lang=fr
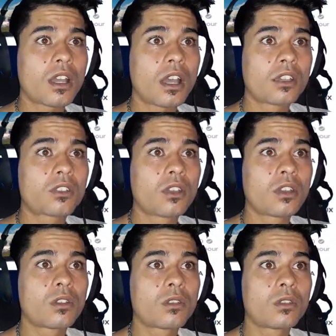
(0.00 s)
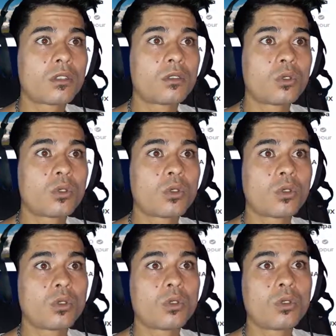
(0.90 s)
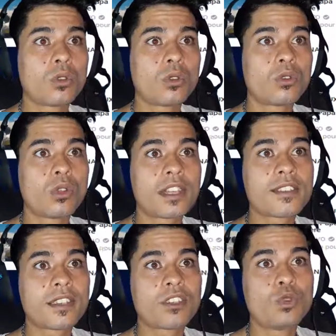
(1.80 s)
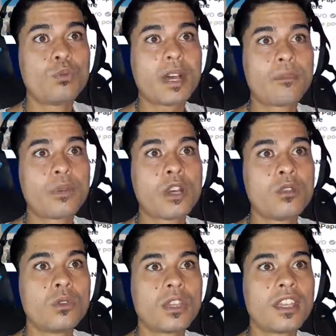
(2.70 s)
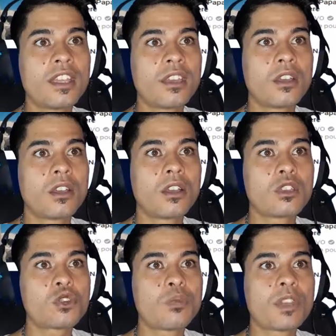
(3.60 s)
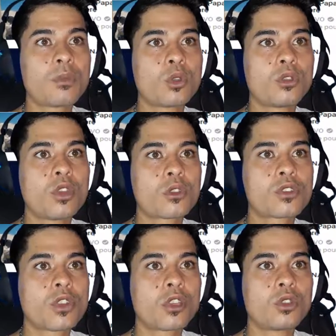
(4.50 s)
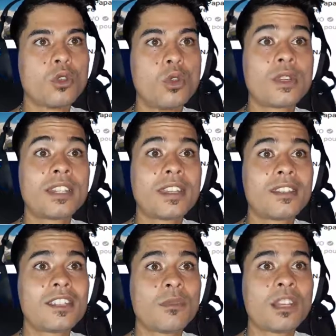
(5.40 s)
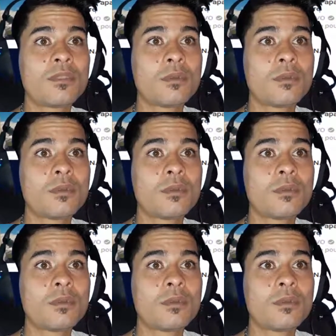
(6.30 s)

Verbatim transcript: acteur euh, de, la série Tupapau et superbe danseur de Ori Tahiti, mesdames et